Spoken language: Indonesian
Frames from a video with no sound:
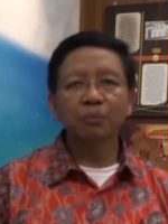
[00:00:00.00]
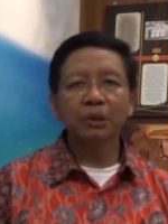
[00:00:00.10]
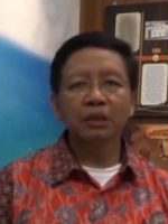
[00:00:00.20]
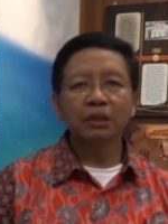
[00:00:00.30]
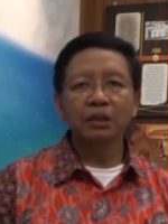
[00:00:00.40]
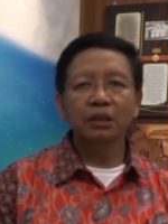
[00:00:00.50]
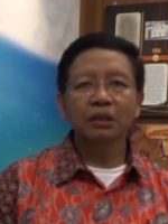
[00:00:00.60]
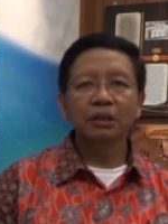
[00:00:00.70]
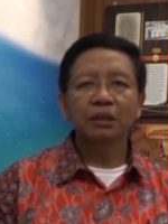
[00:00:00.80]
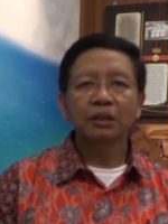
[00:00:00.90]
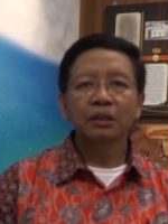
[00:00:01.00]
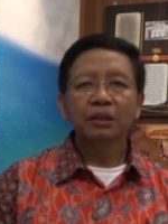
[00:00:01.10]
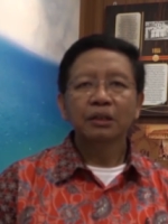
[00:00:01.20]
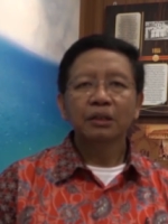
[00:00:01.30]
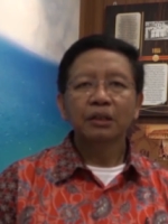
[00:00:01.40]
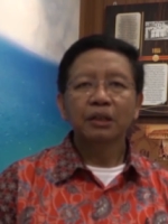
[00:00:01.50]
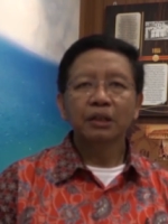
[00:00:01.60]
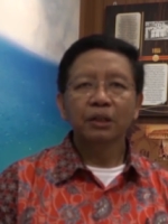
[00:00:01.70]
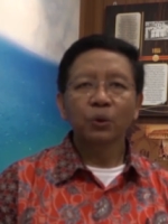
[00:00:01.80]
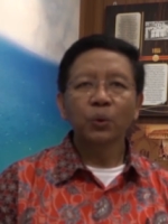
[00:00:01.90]
seperti di
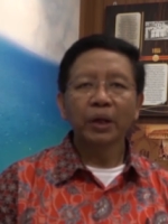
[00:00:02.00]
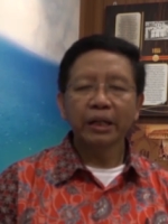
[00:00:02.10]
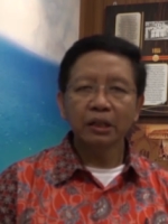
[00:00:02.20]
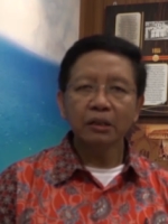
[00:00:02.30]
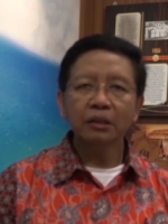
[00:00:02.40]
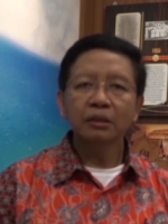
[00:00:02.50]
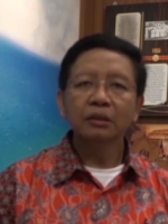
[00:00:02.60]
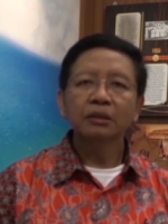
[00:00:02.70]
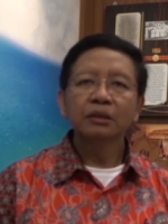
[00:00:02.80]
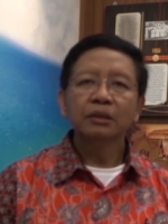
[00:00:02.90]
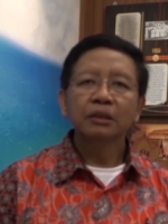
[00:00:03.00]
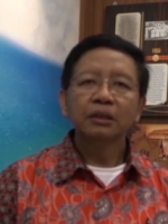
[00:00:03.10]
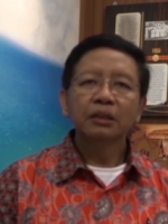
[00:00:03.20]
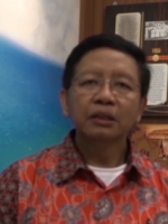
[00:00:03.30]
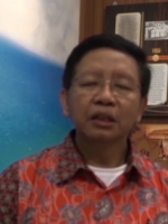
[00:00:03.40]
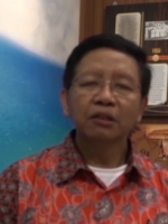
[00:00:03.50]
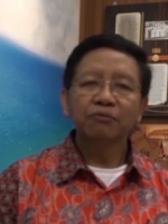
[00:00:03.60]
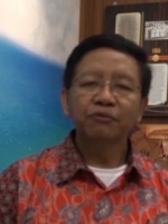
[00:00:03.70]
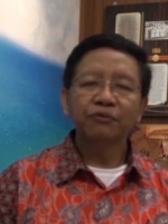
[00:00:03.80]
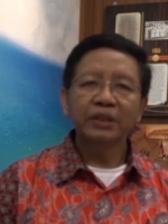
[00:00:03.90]
UNER
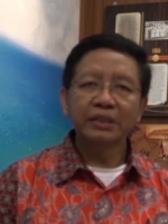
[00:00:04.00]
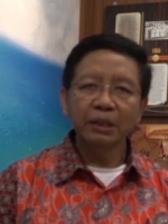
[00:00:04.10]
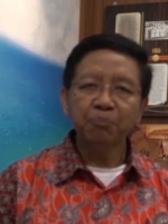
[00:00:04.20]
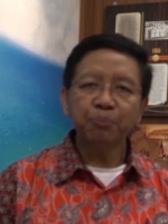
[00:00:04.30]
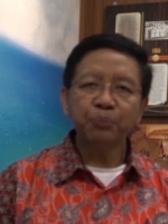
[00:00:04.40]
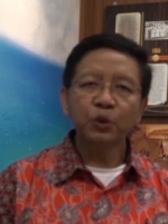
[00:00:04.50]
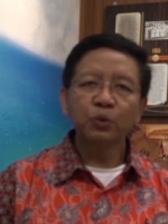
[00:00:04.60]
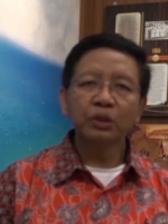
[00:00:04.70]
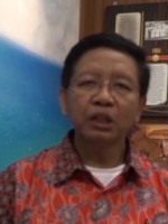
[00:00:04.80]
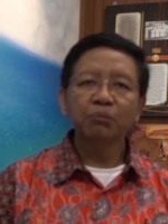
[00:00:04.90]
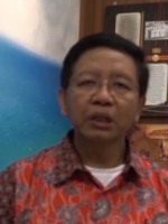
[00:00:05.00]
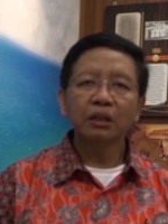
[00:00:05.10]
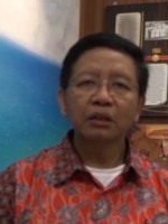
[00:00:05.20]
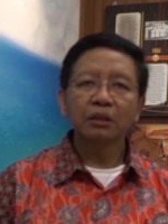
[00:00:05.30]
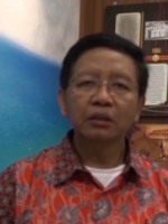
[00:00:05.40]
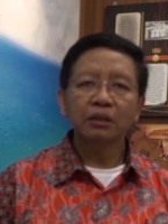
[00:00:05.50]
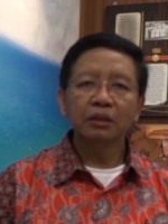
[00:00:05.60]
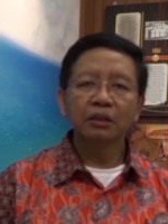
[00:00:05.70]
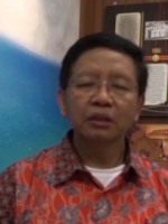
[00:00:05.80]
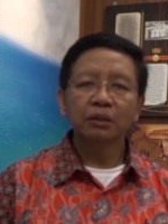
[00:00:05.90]
dalam visit terutama
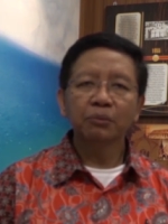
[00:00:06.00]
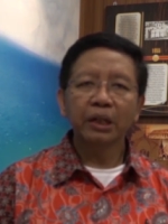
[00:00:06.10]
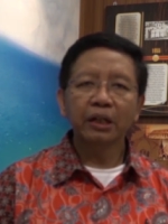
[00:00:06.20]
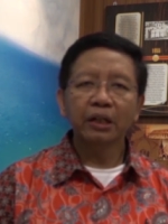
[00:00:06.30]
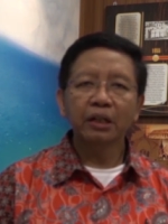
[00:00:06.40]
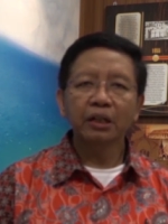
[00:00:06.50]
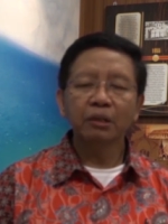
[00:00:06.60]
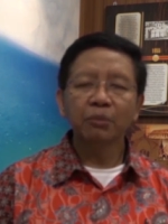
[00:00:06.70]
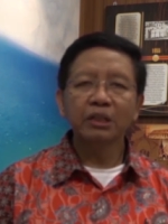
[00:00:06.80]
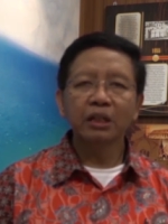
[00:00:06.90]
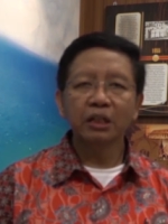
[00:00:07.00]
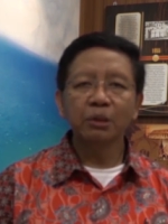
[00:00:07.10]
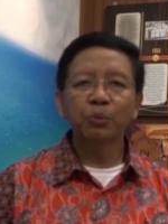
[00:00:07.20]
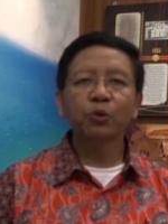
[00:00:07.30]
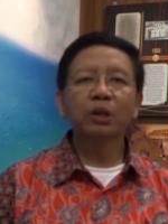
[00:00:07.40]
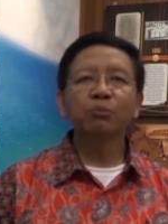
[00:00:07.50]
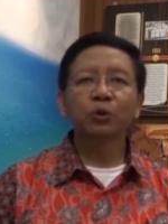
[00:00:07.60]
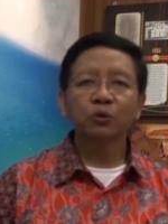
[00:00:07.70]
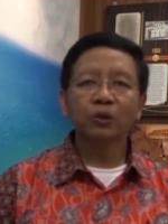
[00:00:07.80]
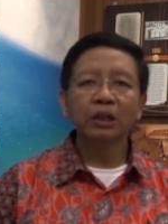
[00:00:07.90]
uh, mereka yang menjalani program
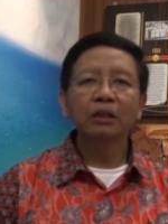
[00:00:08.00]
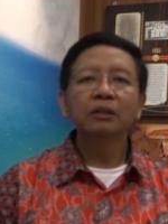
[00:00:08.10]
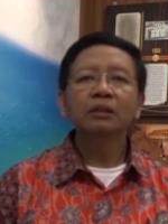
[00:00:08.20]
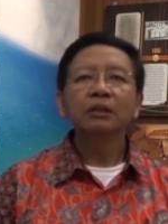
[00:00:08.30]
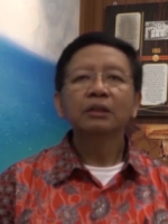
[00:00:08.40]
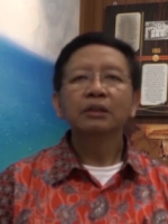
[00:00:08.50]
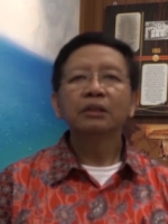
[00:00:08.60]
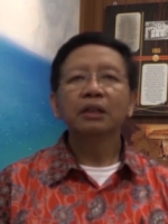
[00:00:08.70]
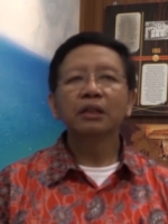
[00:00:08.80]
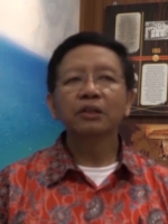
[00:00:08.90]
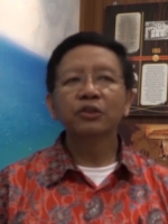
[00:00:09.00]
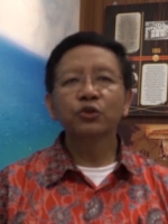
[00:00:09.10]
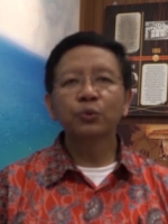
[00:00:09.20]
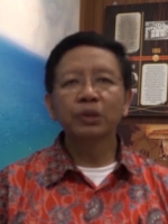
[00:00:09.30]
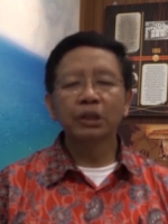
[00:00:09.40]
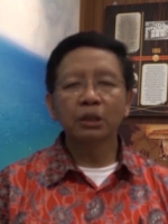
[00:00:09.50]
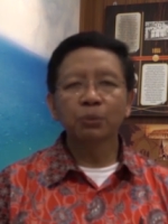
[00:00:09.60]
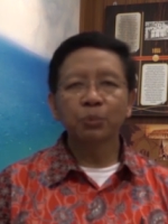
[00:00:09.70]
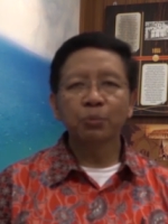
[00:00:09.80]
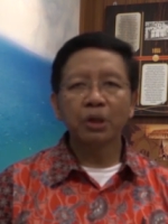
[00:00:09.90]
doktoral dan juga
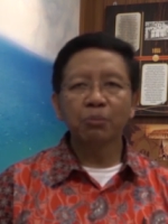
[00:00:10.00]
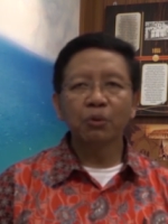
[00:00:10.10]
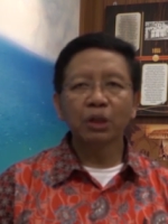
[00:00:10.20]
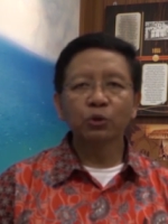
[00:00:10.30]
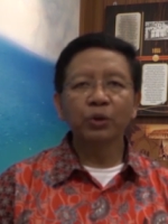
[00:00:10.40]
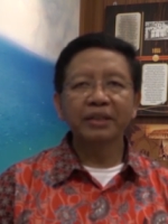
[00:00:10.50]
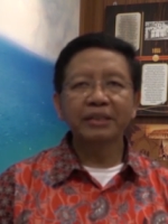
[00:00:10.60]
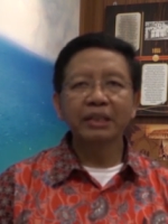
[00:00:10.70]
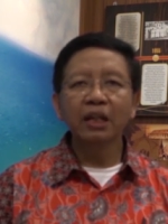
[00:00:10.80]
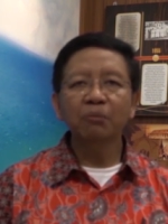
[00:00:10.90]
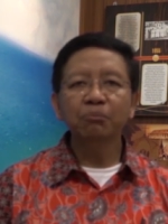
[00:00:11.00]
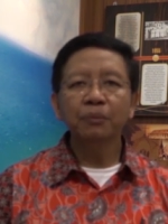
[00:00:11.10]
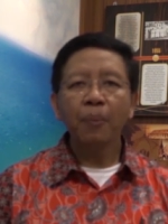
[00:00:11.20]
beberapa waktu yang silam